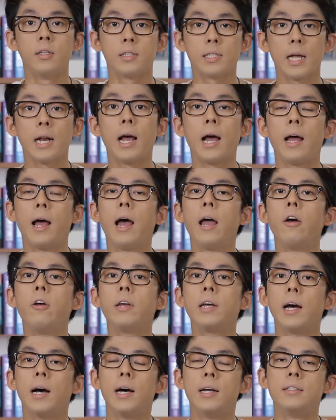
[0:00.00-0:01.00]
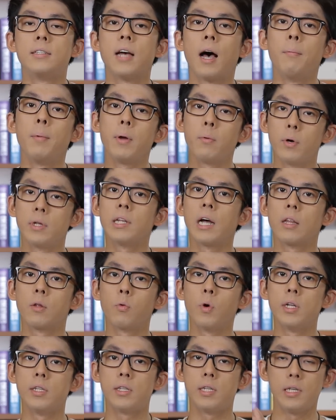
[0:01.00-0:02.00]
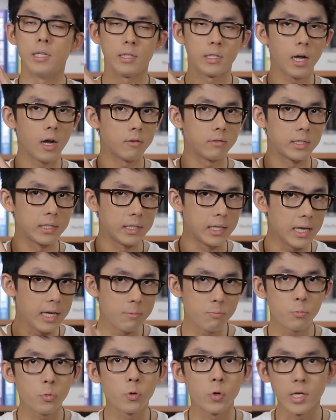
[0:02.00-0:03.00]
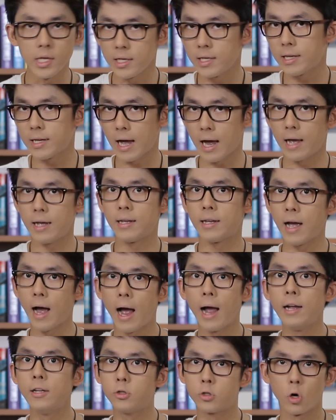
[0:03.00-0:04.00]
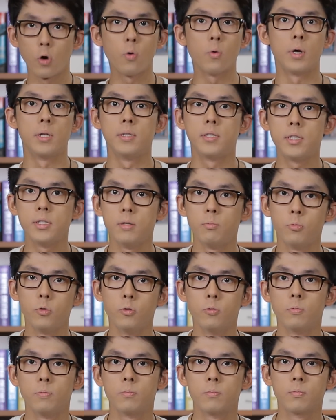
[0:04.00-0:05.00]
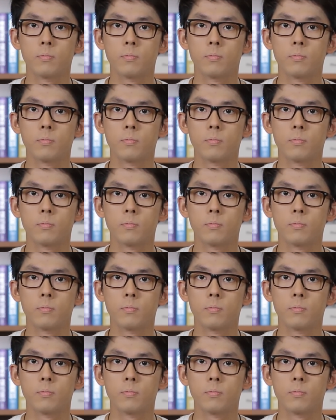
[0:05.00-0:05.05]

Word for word: 再来，还有一个很常被问到的问题，到底应不应该开中文字幕？